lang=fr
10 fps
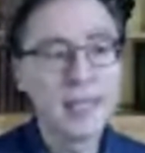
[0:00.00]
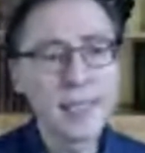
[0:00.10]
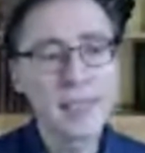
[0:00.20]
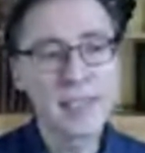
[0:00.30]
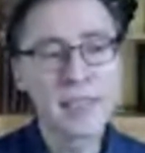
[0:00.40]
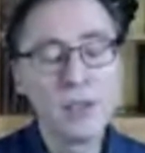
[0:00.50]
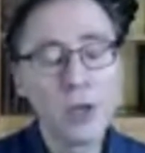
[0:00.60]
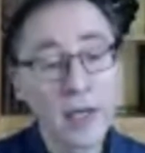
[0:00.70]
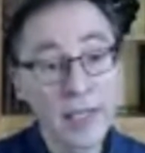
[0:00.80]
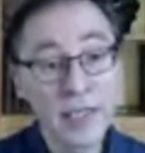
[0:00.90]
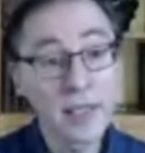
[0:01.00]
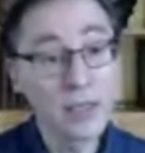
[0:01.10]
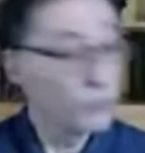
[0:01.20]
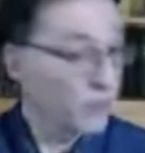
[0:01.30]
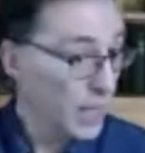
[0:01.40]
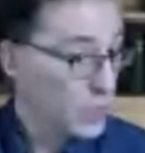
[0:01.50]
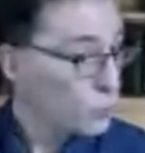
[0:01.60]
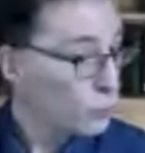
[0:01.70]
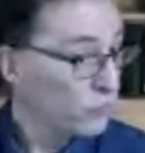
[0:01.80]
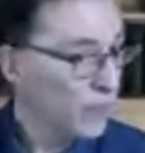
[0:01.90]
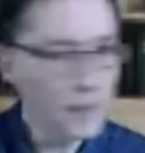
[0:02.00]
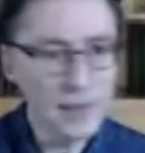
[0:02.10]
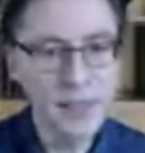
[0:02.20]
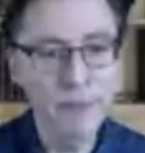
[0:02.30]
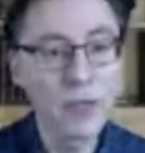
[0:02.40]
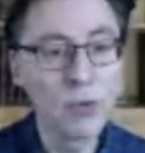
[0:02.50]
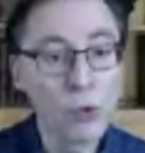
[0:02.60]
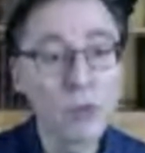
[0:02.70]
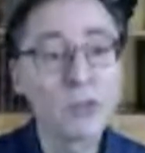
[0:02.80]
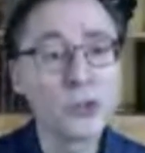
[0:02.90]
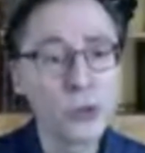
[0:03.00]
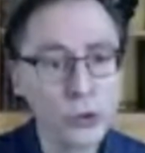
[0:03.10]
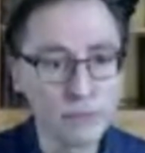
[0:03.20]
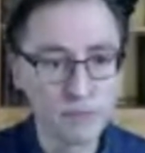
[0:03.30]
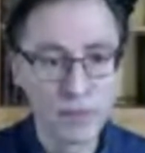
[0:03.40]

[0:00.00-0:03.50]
Et Skinner a écrit un ouvrage, une nouvelle, qui s'appelle Walden 2.